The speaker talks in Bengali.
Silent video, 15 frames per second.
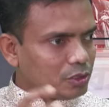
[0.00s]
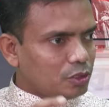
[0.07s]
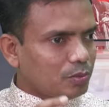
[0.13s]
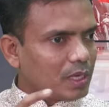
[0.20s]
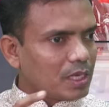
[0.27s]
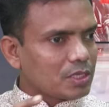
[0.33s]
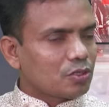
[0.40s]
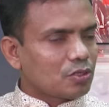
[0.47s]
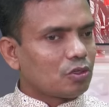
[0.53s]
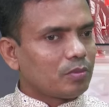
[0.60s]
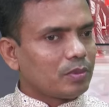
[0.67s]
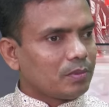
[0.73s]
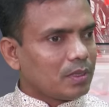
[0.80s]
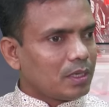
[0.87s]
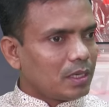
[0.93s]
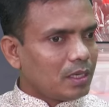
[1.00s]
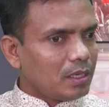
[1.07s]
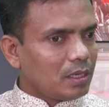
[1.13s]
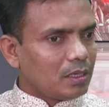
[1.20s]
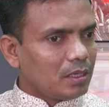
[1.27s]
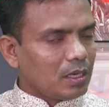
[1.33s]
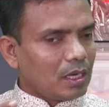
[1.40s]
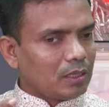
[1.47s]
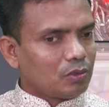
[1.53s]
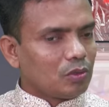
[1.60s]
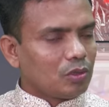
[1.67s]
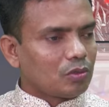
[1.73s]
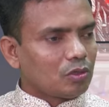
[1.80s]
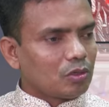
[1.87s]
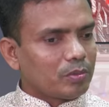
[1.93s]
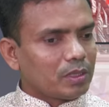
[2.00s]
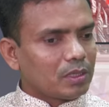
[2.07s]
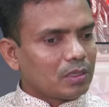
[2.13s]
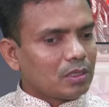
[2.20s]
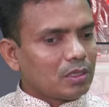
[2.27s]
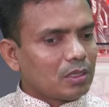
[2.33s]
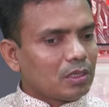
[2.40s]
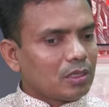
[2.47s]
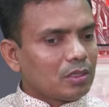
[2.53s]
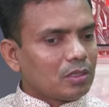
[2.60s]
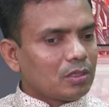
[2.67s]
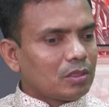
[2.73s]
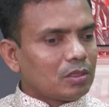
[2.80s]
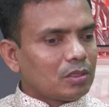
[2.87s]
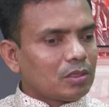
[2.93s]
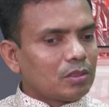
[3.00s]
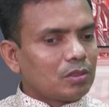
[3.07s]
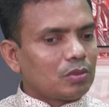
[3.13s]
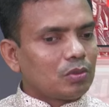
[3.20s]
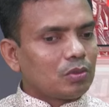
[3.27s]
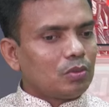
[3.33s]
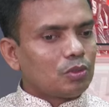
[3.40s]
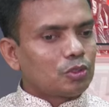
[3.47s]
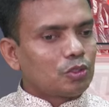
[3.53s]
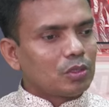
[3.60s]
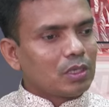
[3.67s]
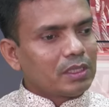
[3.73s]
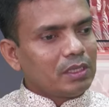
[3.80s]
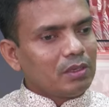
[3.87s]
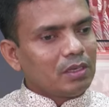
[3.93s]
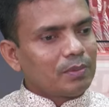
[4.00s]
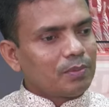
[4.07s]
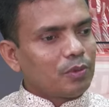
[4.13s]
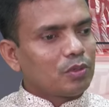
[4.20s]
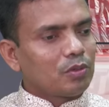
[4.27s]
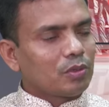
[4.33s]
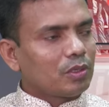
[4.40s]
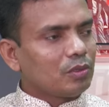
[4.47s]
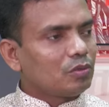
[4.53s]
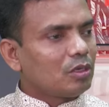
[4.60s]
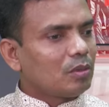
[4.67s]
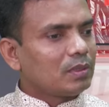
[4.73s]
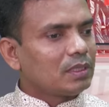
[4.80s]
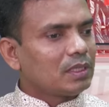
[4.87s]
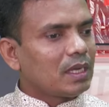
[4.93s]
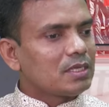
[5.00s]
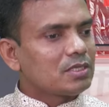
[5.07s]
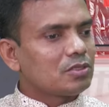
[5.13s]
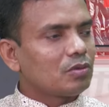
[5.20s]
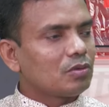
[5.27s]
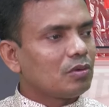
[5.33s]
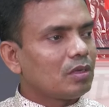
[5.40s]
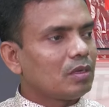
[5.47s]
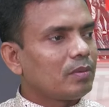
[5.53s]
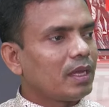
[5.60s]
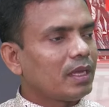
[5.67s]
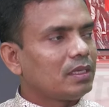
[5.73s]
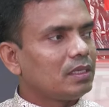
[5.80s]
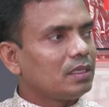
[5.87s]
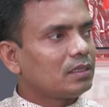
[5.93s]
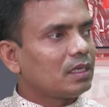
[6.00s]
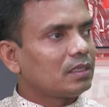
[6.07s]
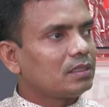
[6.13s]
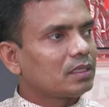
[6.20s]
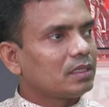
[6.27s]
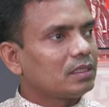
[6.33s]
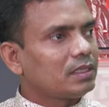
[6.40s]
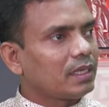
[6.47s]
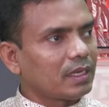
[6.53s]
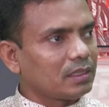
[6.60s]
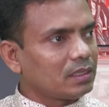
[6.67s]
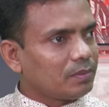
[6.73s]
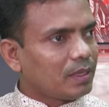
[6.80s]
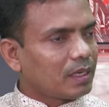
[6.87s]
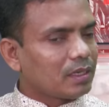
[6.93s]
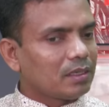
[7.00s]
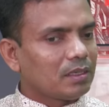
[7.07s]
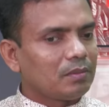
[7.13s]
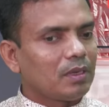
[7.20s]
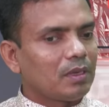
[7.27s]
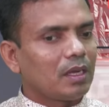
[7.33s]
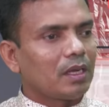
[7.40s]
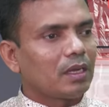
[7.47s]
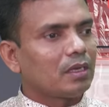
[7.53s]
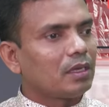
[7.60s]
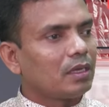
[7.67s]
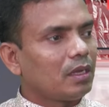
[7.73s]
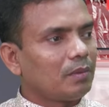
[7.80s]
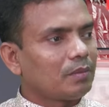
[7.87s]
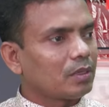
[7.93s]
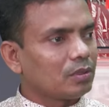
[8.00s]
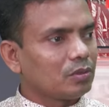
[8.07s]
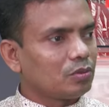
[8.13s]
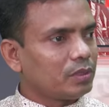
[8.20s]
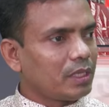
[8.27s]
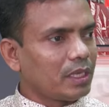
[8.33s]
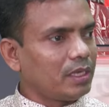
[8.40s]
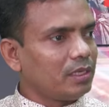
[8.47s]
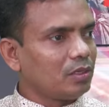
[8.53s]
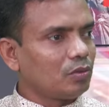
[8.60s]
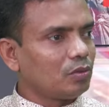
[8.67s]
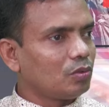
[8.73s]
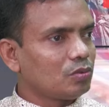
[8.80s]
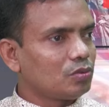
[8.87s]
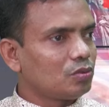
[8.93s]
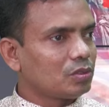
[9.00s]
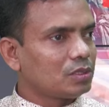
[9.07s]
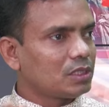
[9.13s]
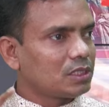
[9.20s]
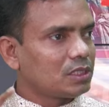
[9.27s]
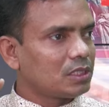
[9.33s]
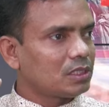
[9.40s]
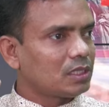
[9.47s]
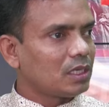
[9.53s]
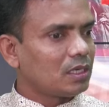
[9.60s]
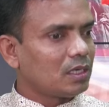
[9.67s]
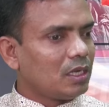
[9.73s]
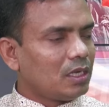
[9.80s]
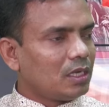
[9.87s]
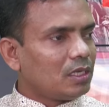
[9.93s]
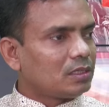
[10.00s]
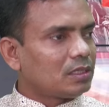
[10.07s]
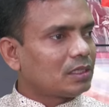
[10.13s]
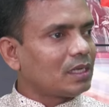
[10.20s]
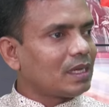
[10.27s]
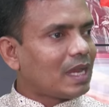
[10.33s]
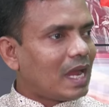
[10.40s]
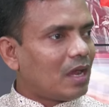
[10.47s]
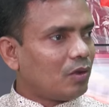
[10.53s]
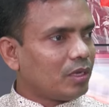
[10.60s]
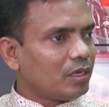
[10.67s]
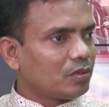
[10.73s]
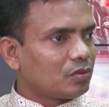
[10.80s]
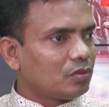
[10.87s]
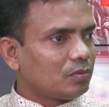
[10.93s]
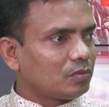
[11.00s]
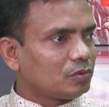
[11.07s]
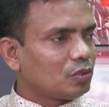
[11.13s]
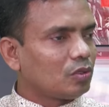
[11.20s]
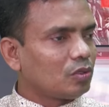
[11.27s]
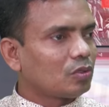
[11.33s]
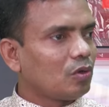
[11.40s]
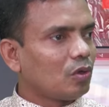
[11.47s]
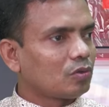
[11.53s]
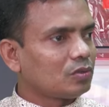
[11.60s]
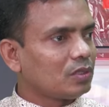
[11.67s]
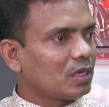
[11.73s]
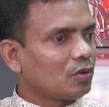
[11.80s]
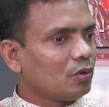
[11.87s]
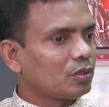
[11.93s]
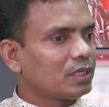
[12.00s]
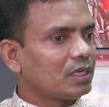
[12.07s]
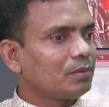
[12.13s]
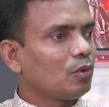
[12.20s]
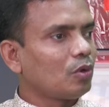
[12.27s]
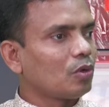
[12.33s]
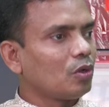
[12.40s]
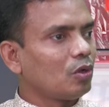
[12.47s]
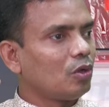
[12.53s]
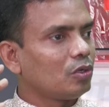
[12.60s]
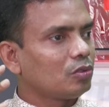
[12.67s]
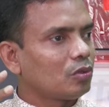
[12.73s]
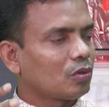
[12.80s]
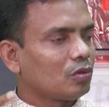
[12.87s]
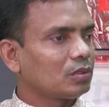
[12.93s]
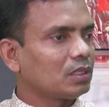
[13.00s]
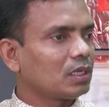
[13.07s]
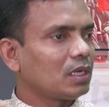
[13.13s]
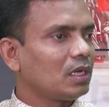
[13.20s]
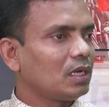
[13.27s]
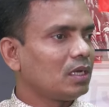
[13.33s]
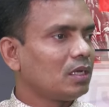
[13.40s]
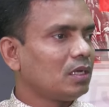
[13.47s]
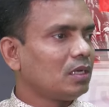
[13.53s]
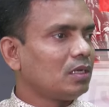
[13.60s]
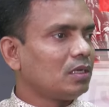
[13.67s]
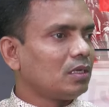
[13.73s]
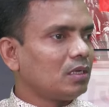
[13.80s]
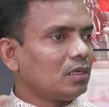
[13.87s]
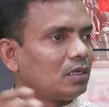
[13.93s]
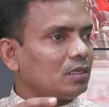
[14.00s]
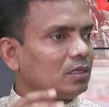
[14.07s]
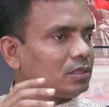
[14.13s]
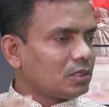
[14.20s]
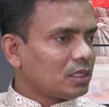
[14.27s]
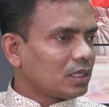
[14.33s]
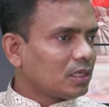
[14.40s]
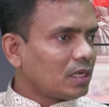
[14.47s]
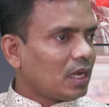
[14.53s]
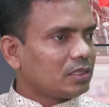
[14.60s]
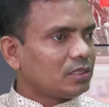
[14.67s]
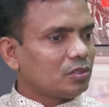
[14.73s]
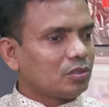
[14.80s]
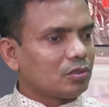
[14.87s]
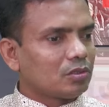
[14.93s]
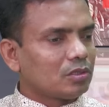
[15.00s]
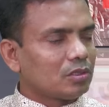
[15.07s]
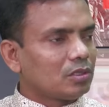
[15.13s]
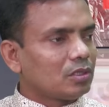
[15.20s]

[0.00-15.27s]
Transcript: এসব কাজ করবে বা এই আন্দোলন করবে তো ঘোষণা দেওয়ার পরেও কিন্তু আমাদের আইন শৃঙ্খলা বাহিনী তাদেরকে ঠেকাতে পারেনি বা আমরা কিন্তু দেখিনি কোনো উদ্যোগ যে সেটা যাতে না হয় এরকম যখন ঘটনা ঘটে বড় হয় তখন তারা সেখানে হাজির হন